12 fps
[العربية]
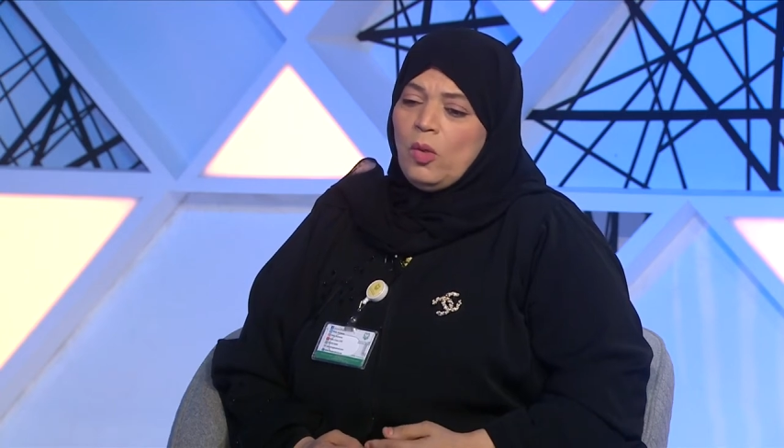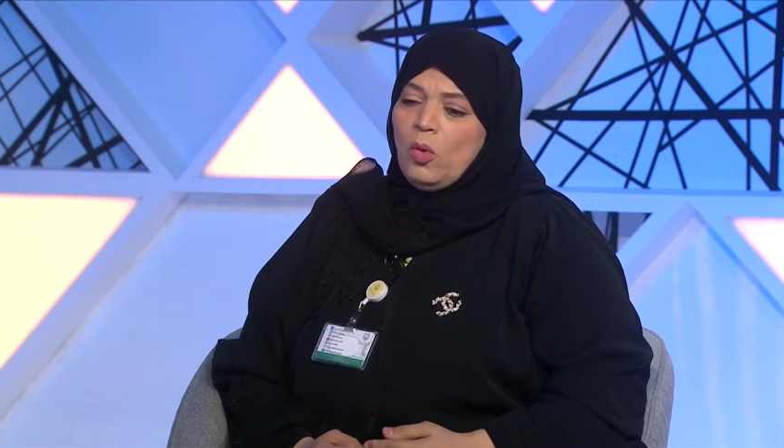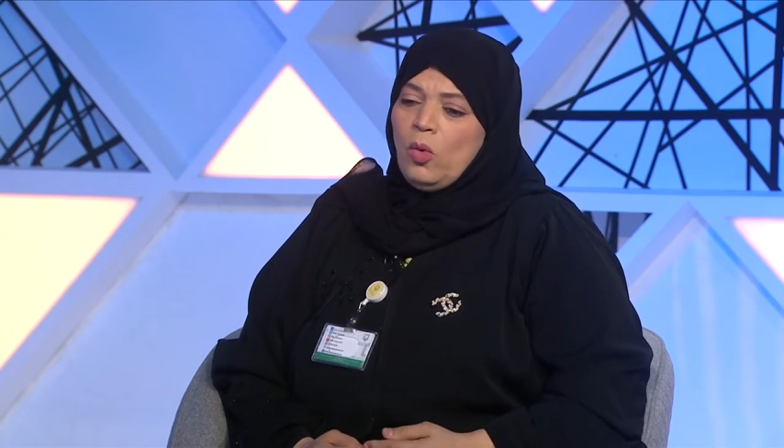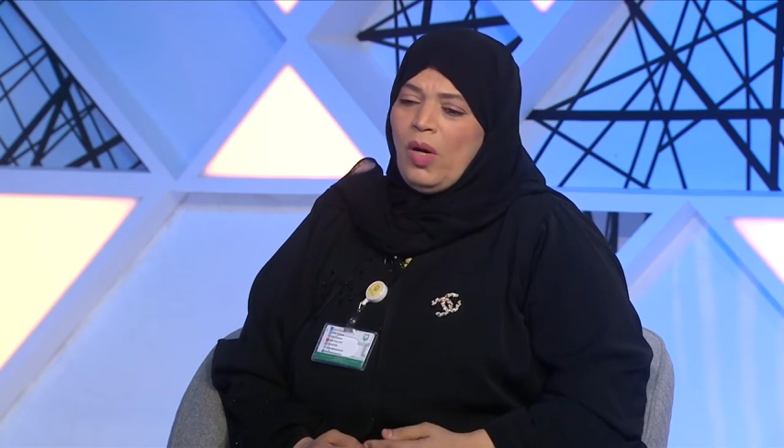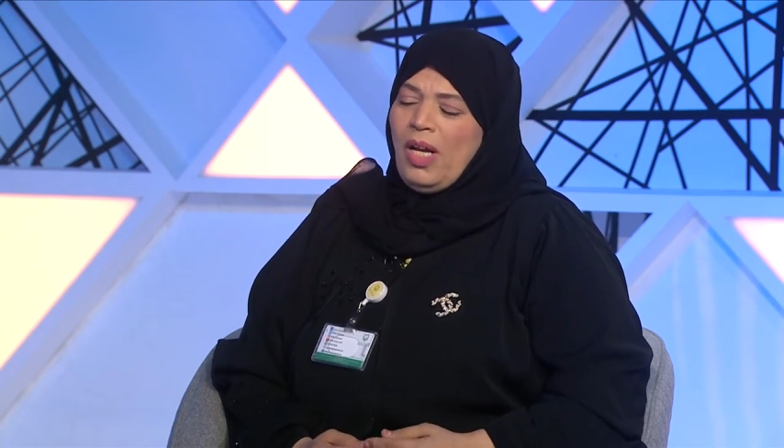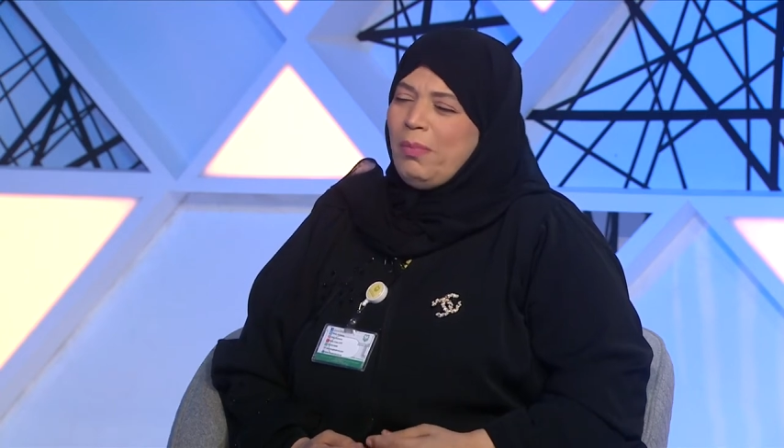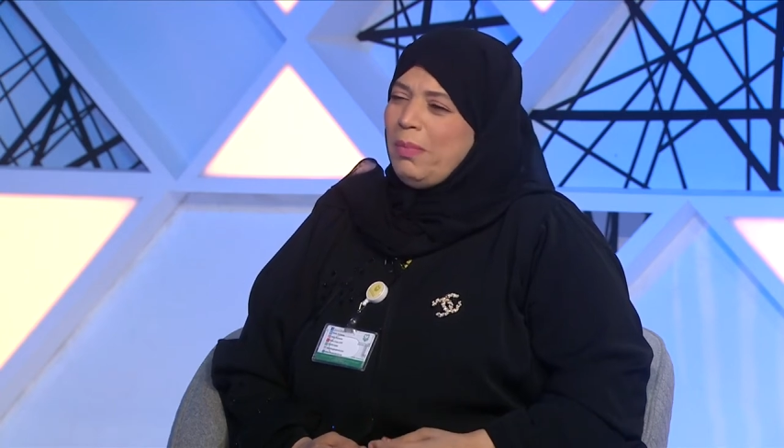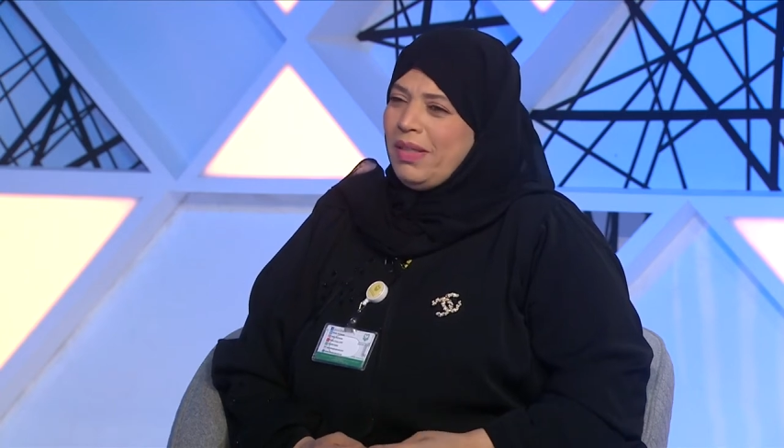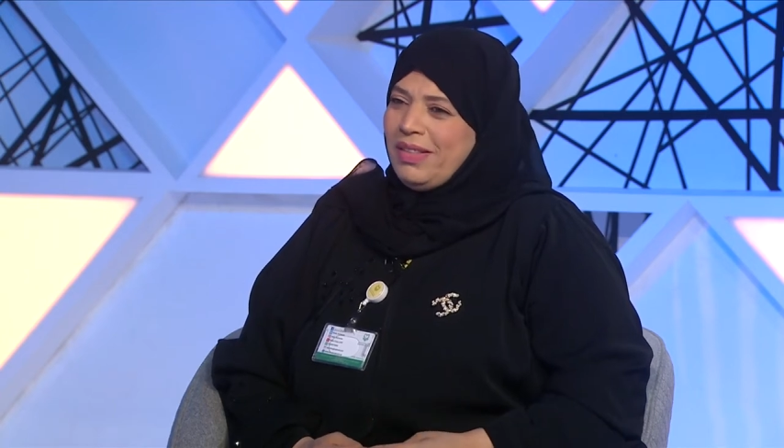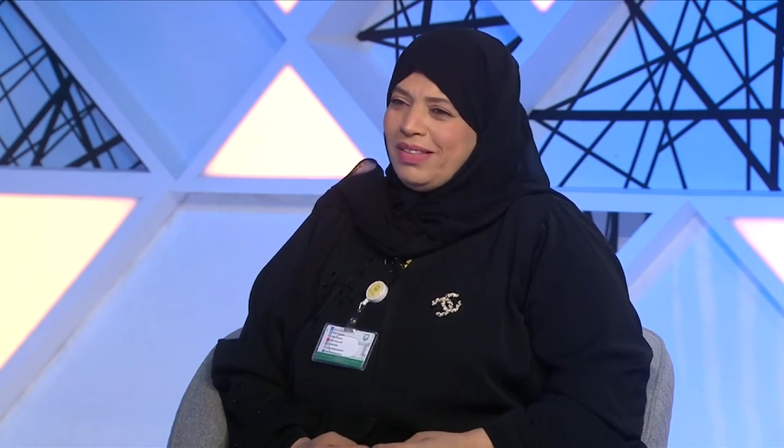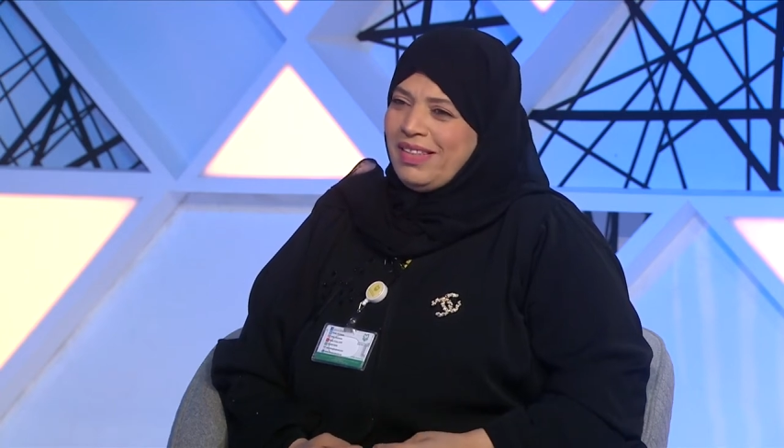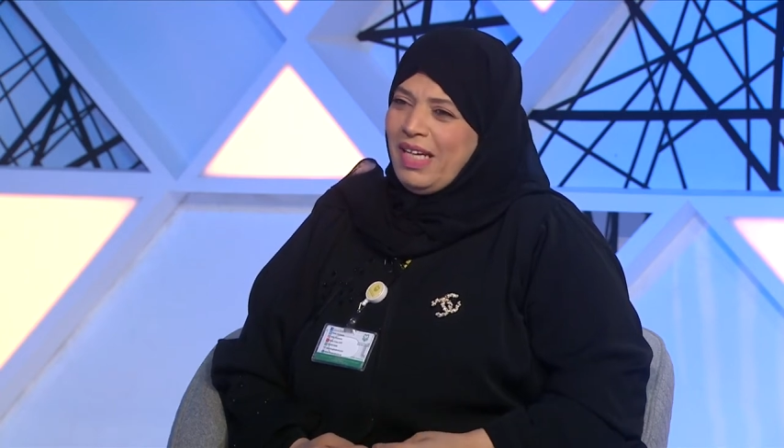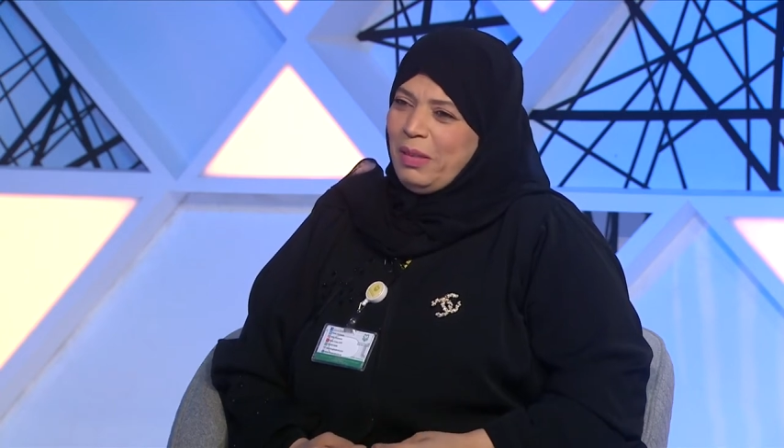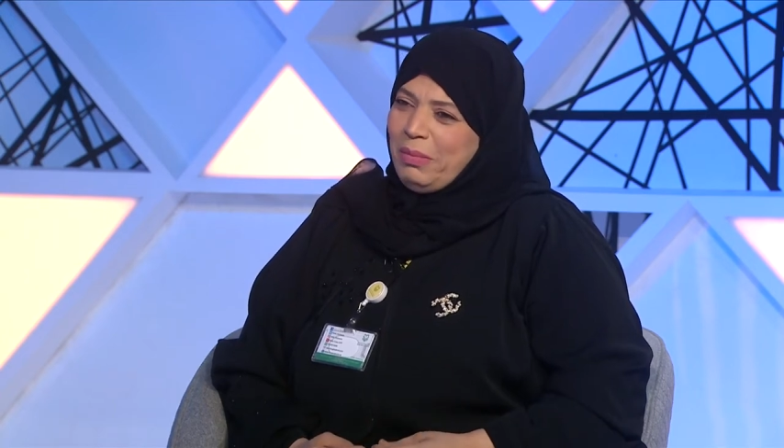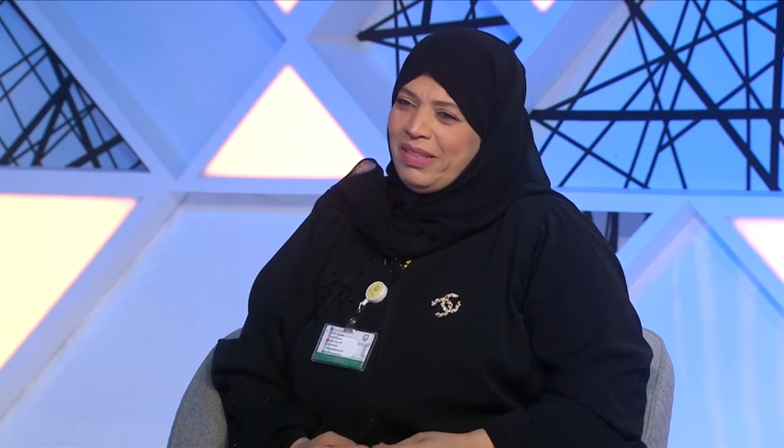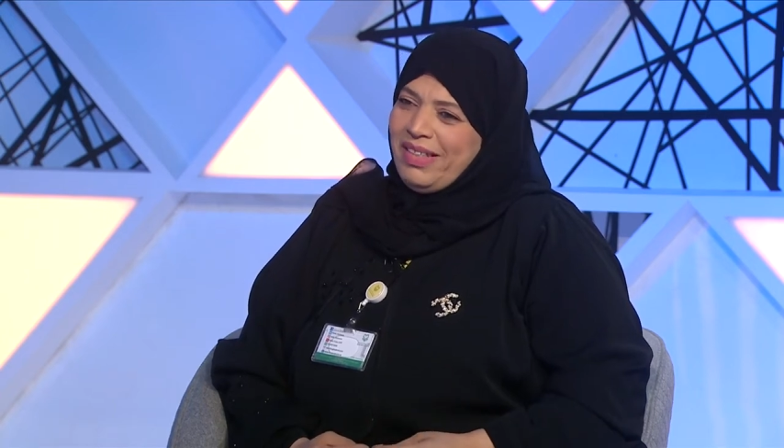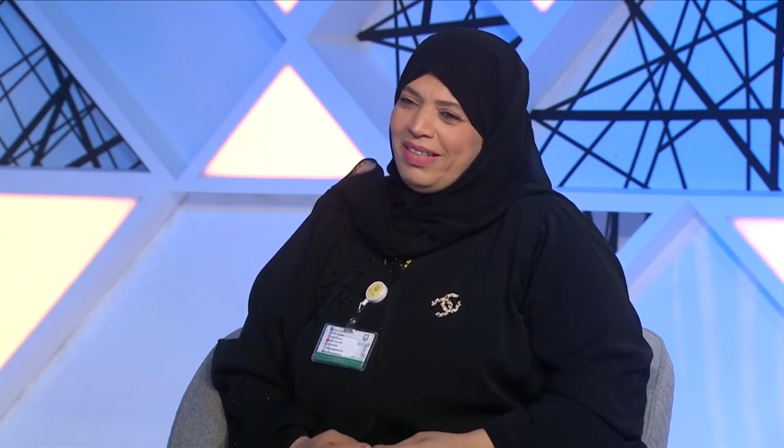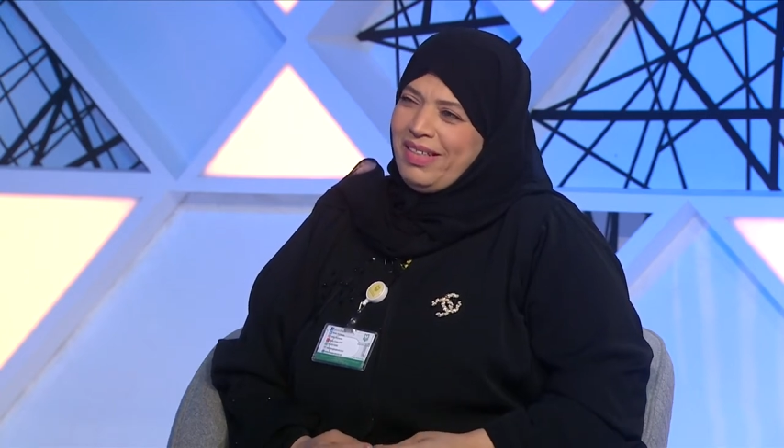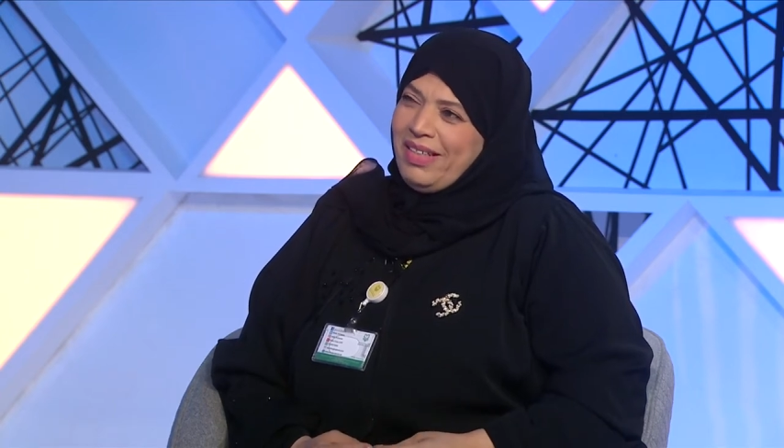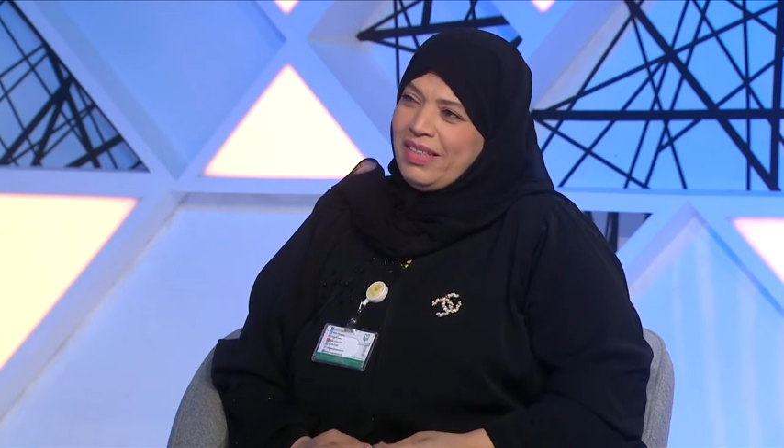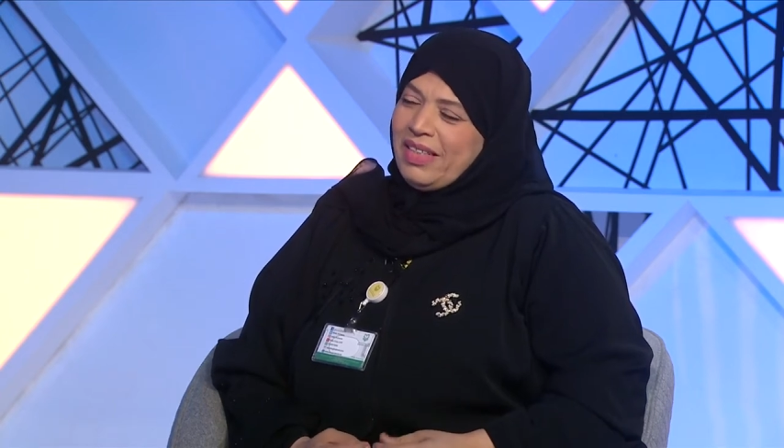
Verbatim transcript: وأحب دائما آه،